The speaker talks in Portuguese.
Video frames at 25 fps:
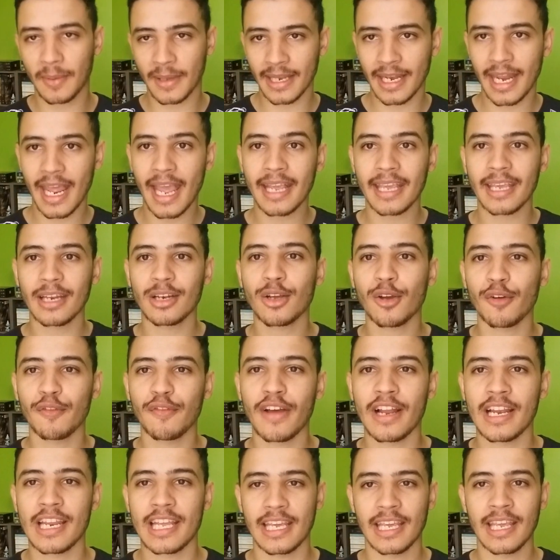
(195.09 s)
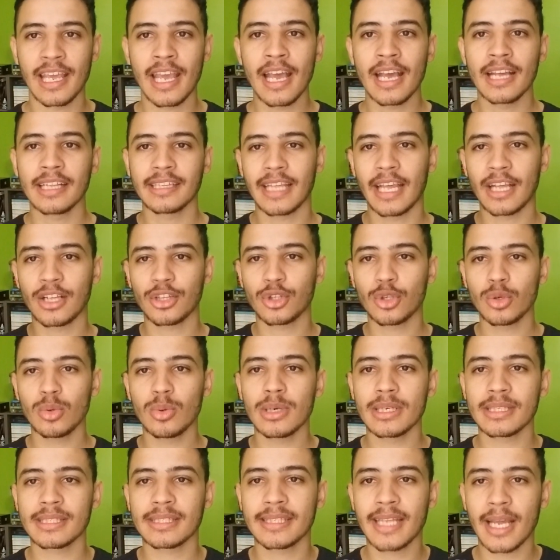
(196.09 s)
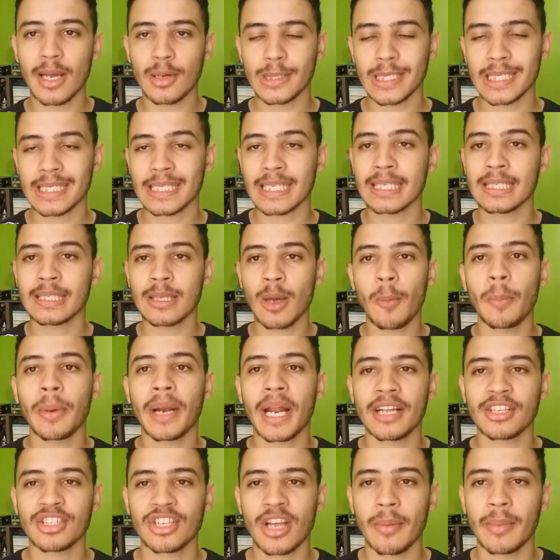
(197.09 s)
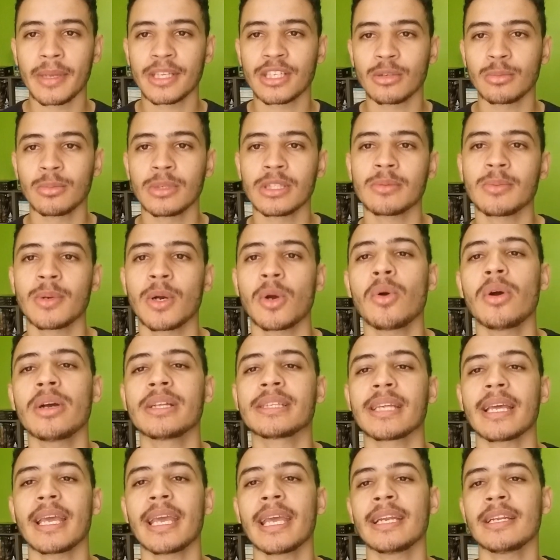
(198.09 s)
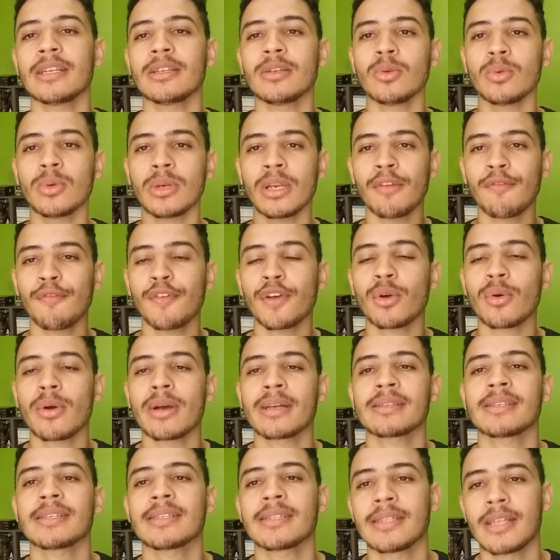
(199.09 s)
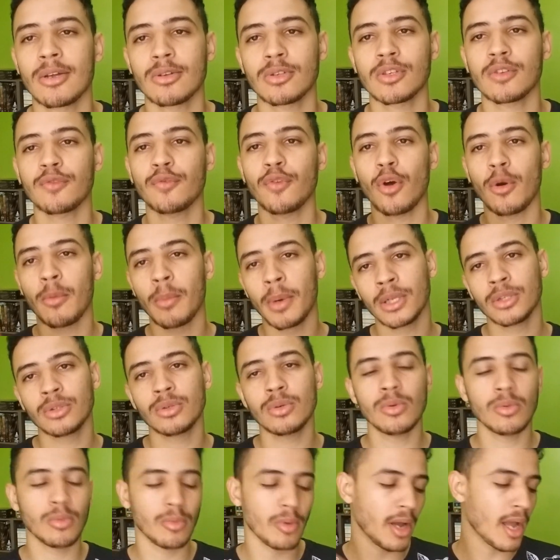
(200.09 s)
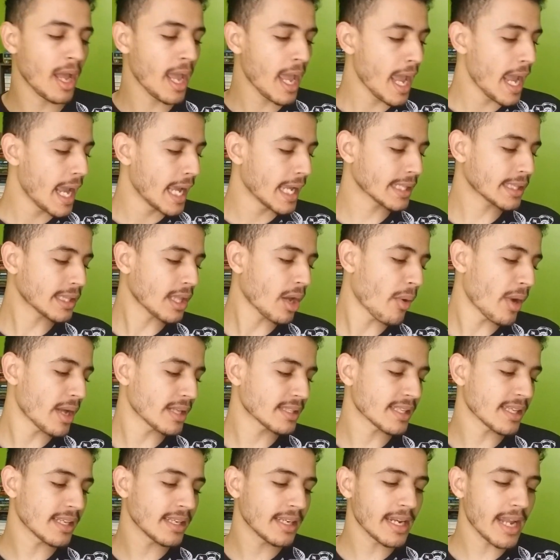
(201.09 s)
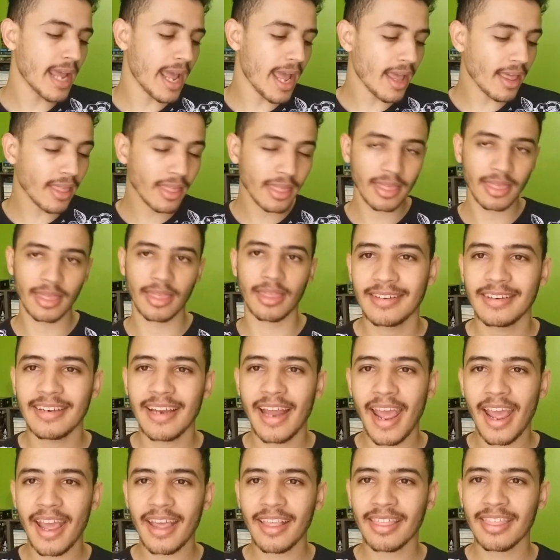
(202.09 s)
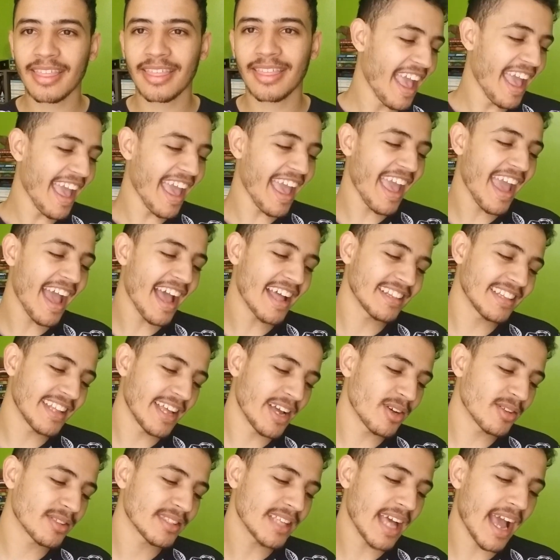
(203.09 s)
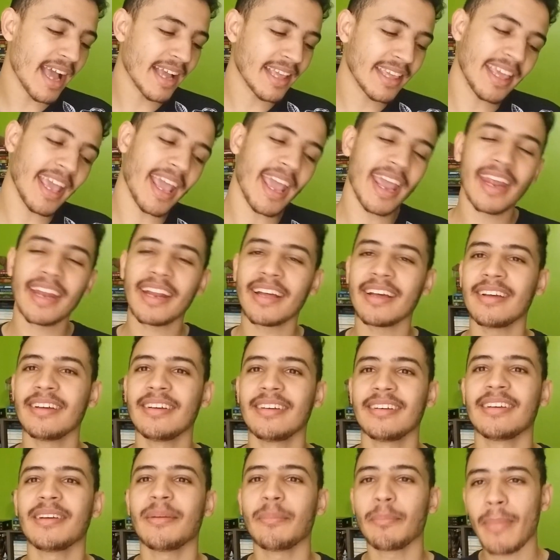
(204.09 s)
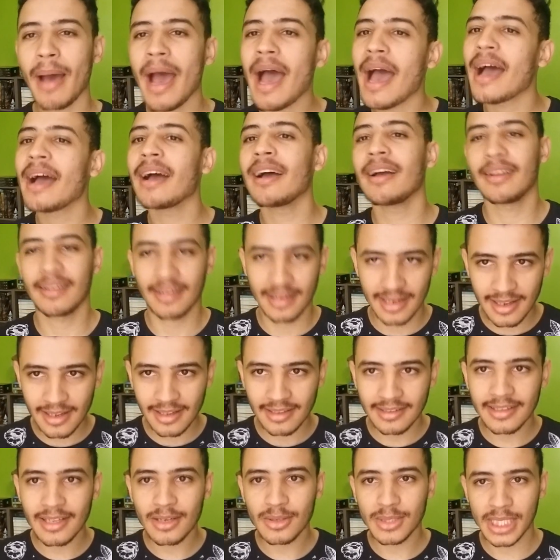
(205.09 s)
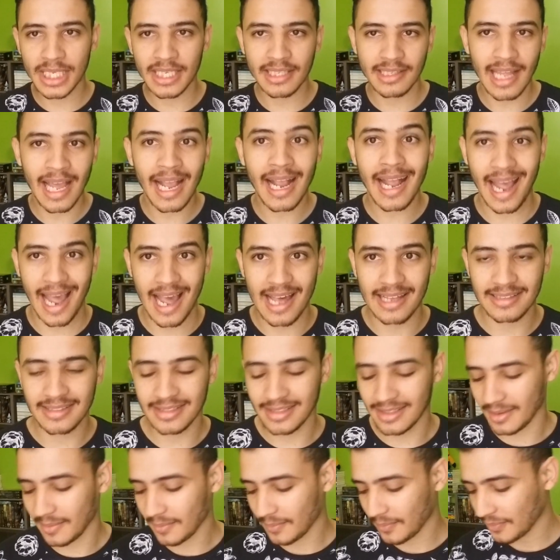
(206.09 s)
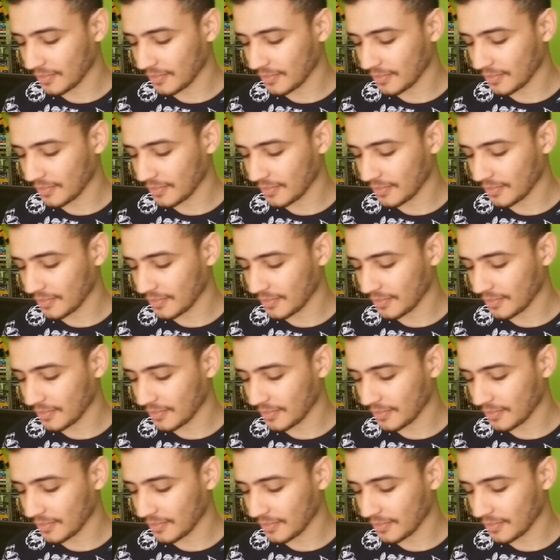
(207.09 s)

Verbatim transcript: Que nem aquilo que eu falei. Tem duas deusas que são praticamente a mesma coisa. Ele unificou essas deusas formando uma. Então essa Neis, Neis é a deusa arqueira barra deusa da caça.